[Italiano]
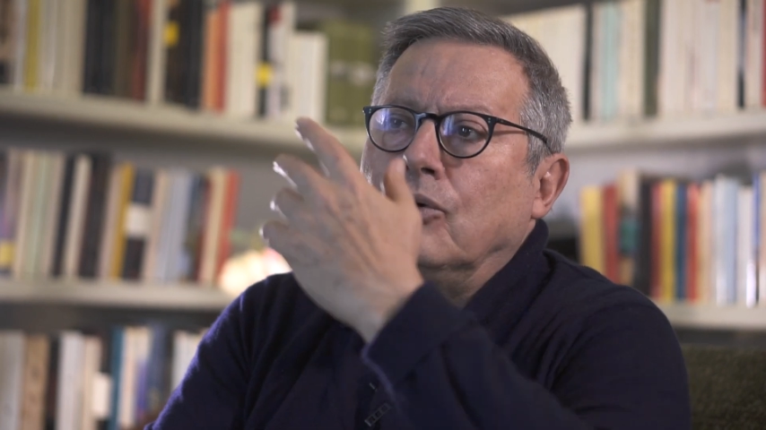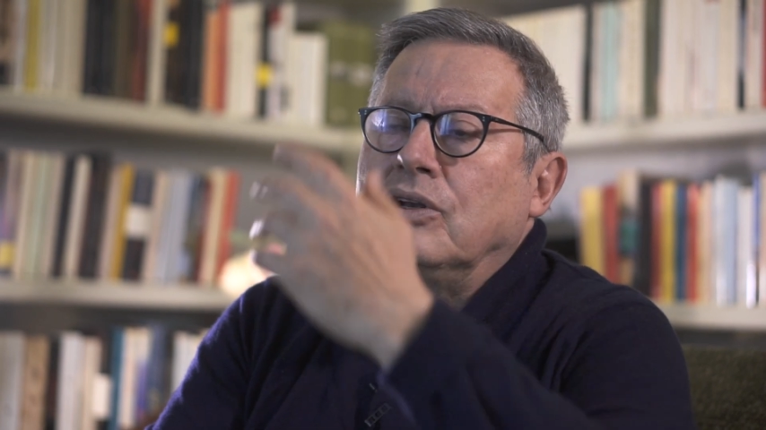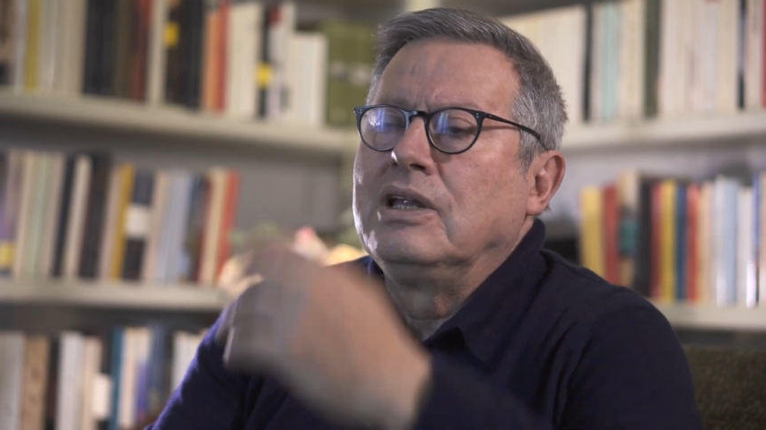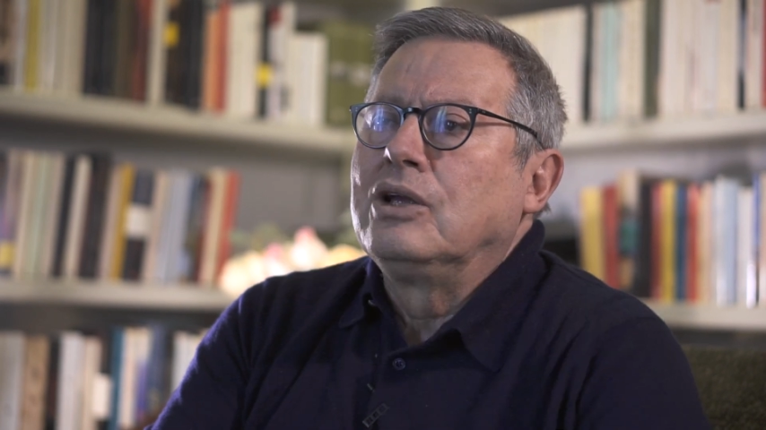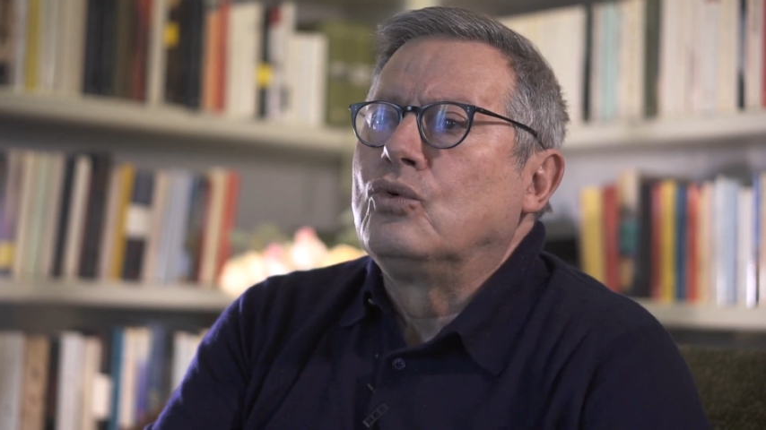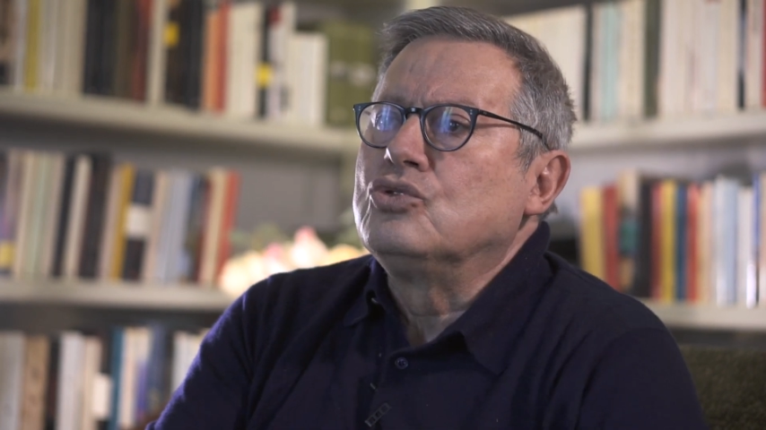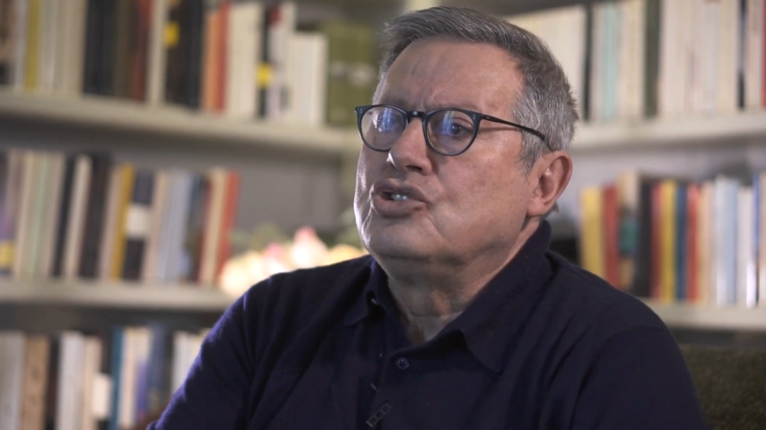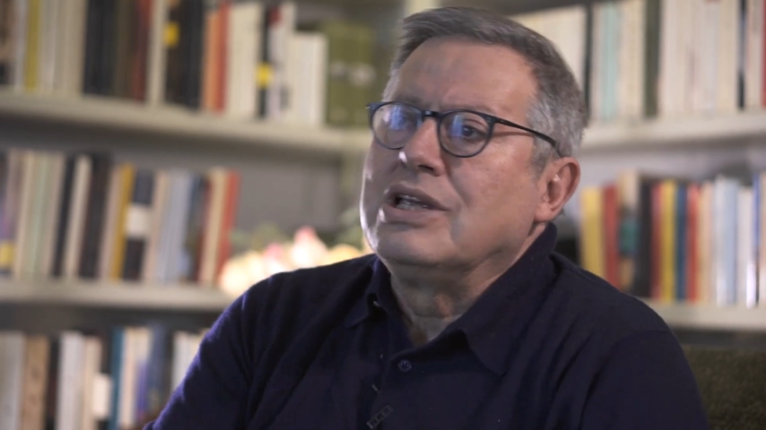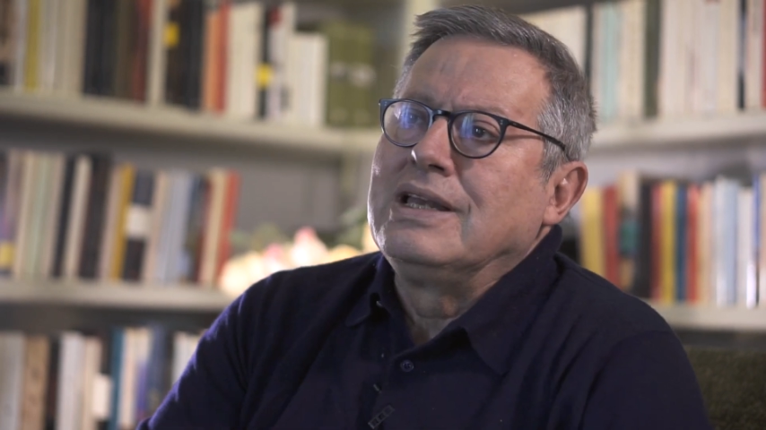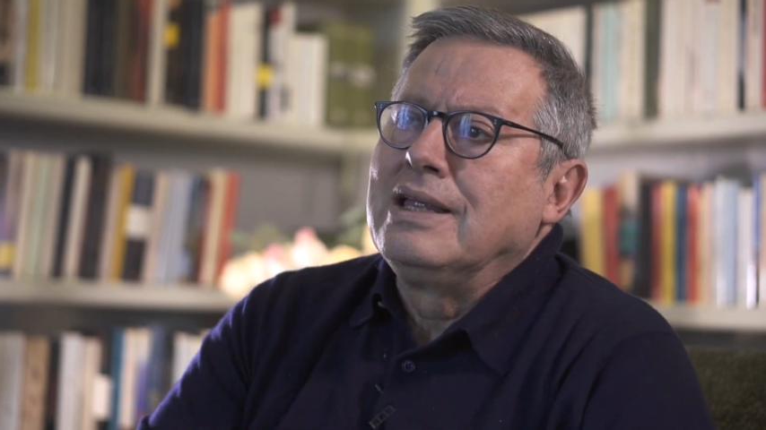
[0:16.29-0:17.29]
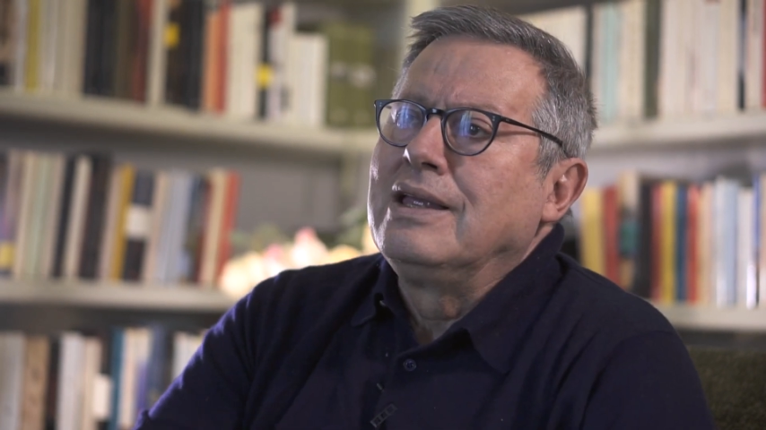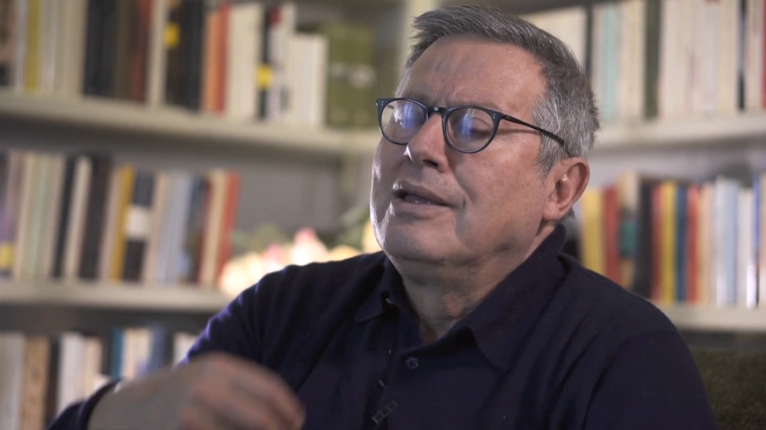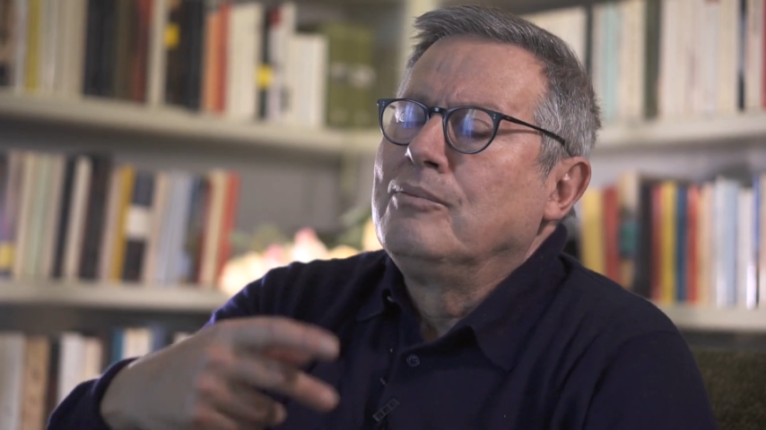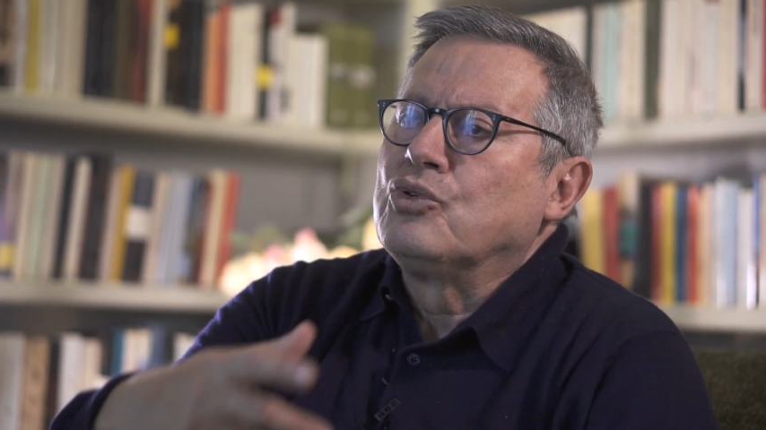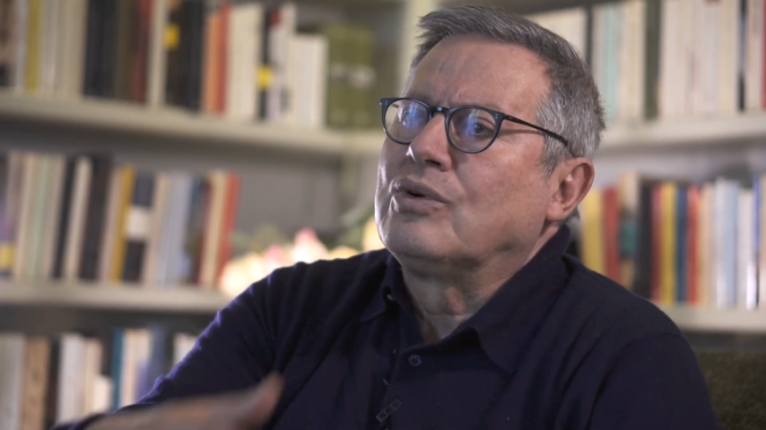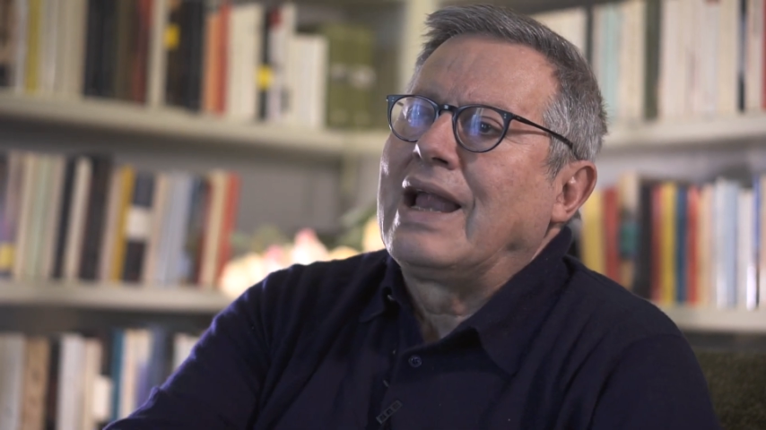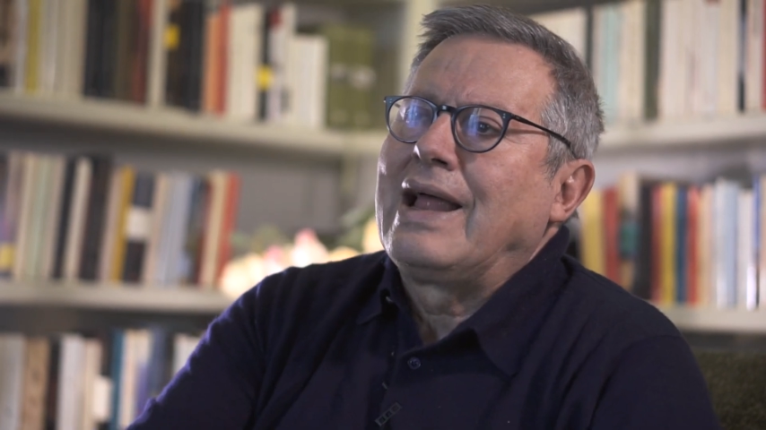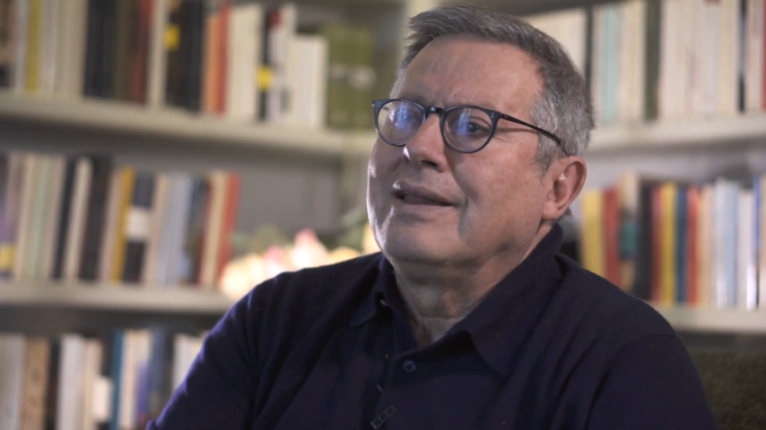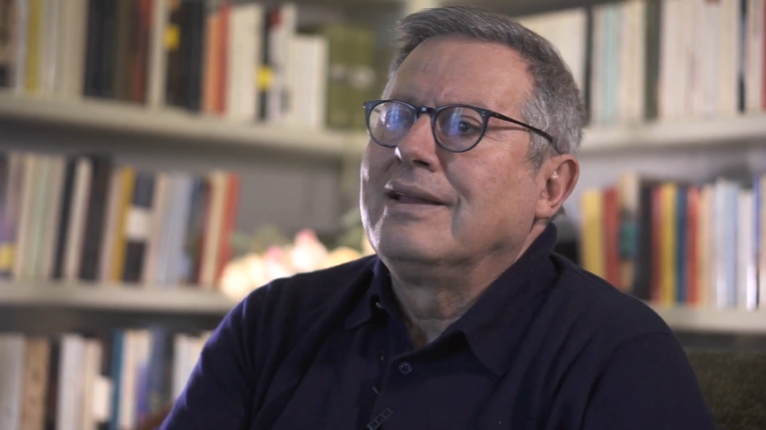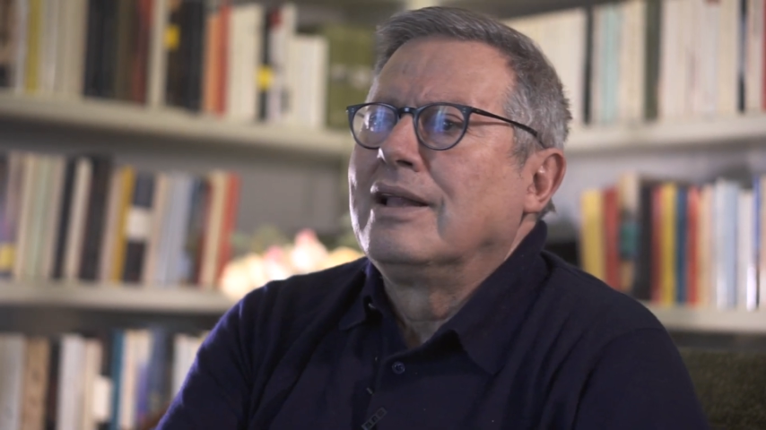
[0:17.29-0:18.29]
con i cugini più grandi